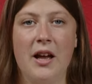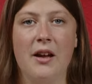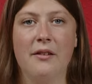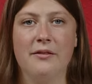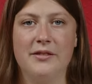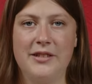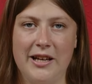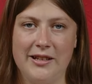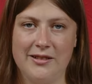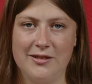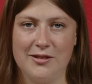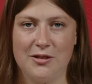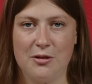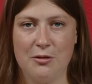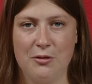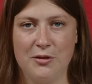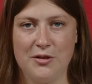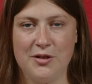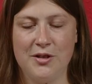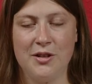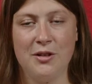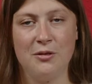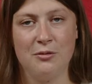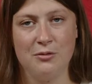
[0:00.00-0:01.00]
Все
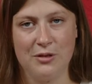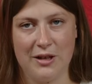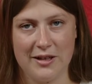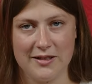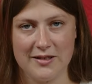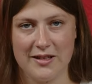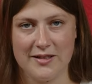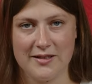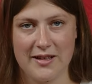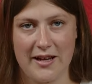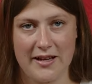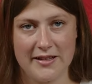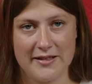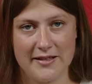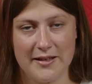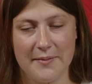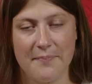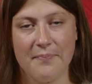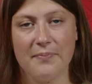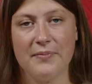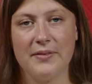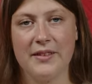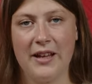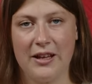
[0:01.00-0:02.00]
инструкции у нас на сайте.
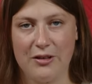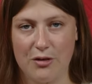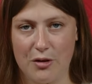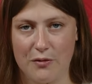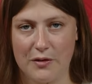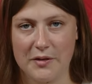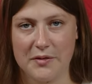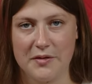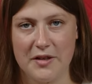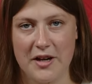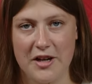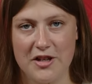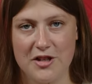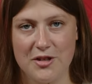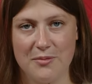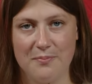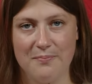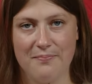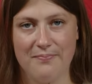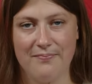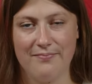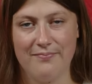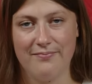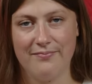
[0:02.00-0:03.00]
До новых встреч!
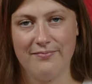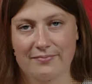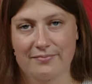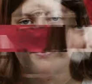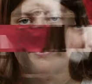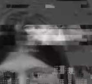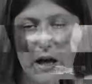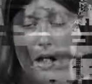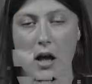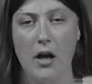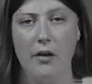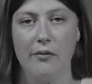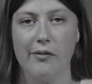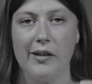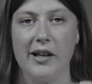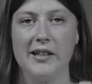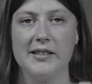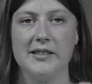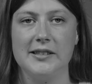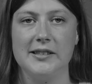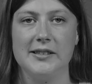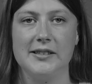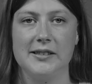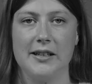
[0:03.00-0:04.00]

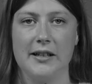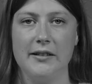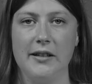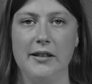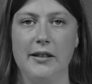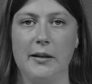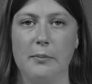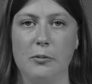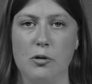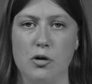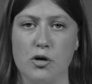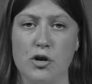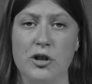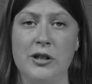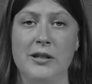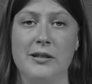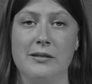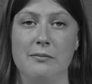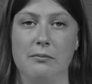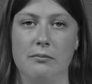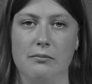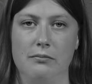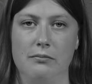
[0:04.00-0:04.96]
Власти страны должны...